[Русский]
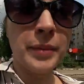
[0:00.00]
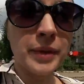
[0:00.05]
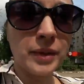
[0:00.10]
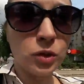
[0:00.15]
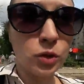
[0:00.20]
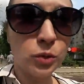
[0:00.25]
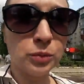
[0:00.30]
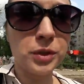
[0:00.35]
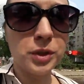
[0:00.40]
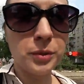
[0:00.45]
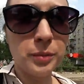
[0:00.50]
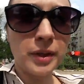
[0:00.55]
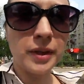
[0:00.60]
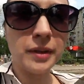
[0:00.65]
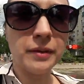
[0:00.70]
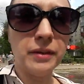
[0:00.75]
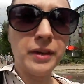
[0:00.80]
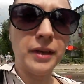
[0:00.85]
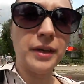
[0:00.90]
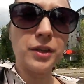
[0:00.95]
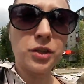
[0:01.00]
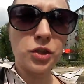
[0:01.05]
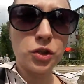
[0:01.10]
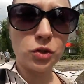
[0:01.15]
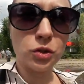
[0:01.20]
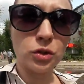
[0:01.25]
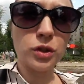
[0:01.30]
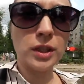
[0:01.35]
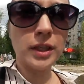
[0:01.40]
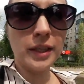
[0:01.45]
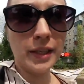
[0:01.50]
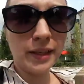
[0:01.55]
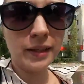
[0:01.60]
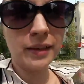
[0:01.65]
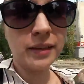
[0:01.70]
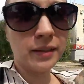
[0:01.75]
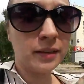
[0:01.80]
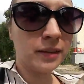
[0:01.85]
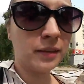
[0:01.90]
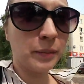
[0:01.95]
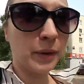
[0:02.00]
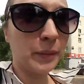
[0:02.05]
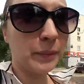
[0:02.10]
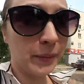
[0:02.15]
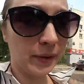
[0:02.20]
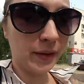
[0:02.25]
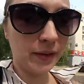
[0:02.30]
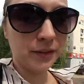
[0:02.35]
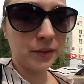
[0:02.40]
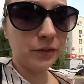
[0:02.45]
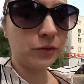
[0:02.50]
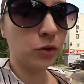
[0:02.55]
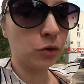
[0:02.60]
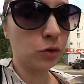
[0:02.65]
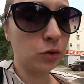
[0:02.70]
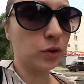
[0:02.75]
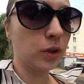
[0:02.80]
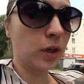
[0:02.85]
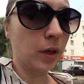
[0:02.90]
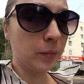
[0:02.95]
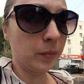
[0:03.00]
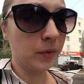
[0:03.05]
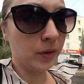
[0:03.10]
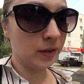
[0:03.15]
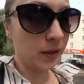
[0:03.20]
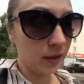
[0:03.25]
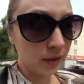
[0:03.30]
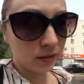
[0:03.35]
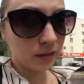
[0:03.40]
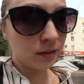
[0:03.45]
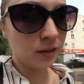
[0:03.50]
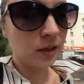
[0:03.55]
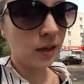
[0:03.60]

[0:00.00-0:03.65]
Потом тебе говорят, что ты попал не в тот кабинет,